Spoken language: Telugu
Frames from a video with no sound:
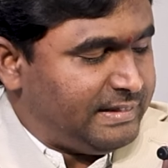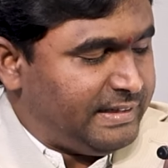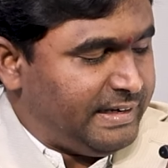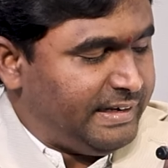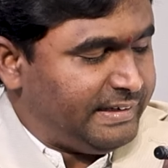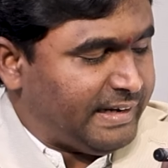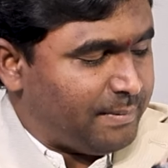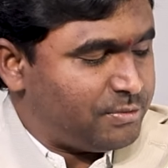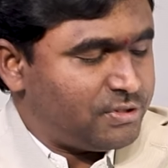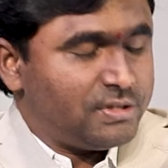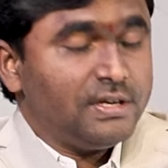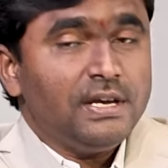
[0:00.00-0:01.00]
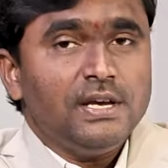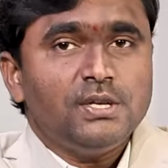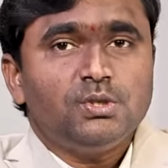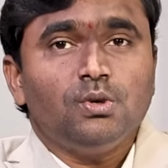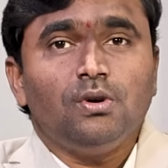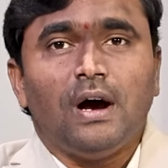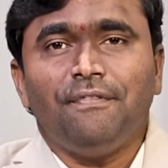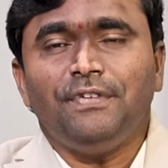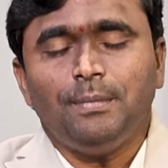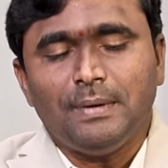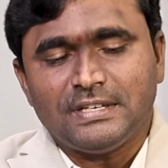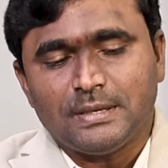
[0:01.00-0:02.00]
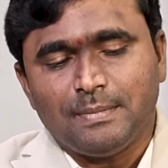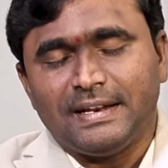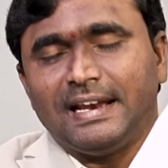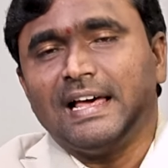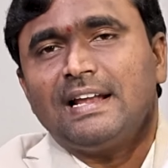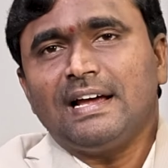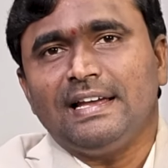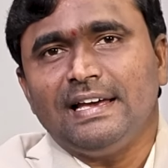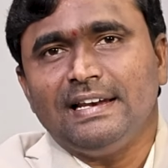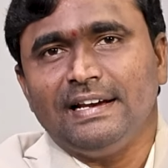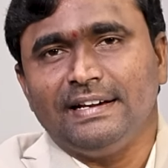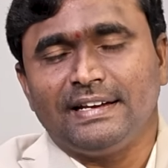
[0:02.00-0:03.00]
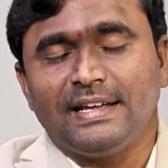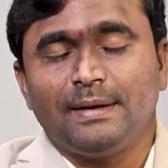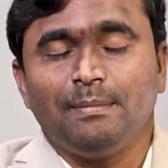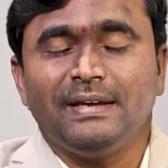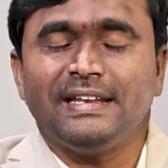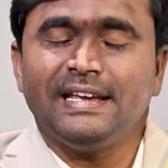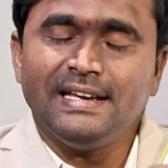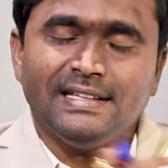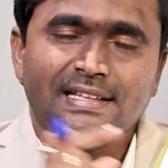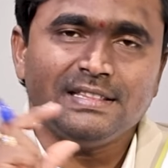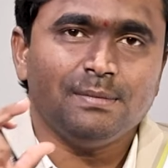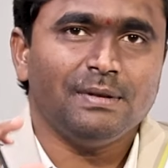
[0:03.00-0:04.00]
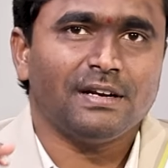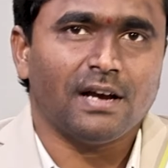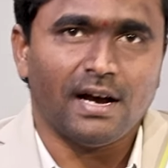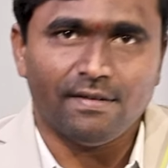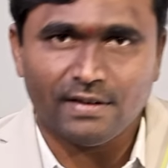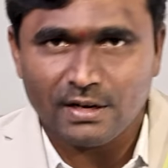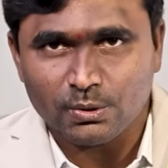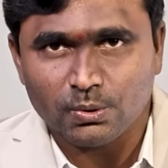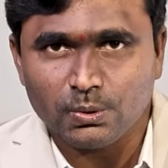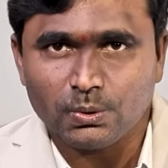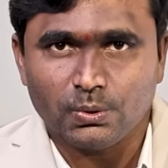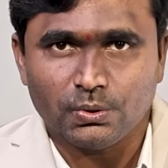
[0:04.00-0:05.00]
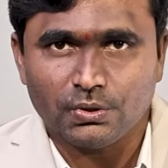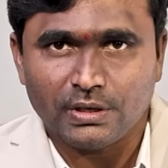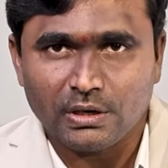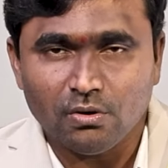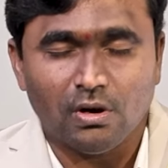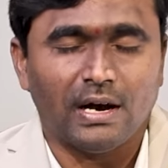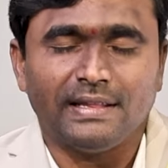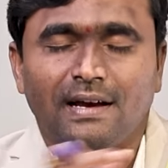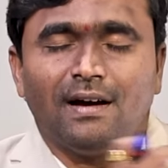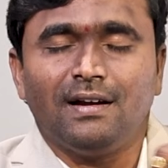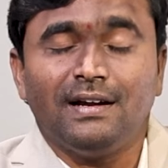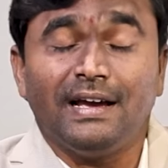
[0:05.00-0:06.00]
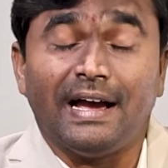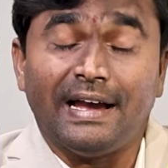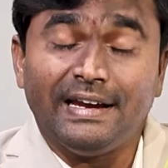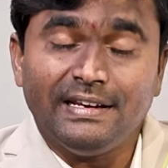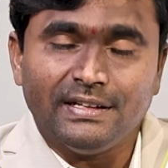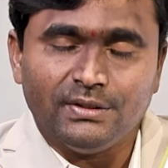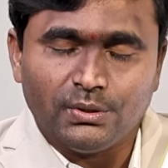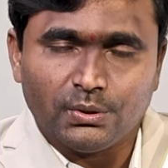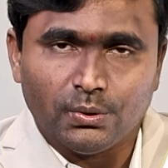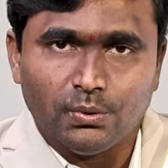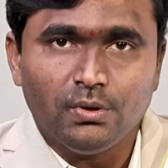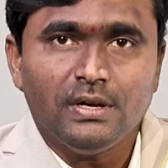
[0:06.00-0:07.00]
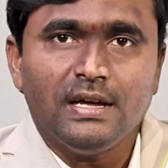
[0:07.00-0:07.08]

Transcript: త్రీ టైమ్స్ సో అఫర్మేషన్ మీరు ఎలా రాయాలి అంటే మీకు ఏదైతే మీరు కావాలని కోరుకుంటున్నారో అది ఆల్రెడీ అయినందుకు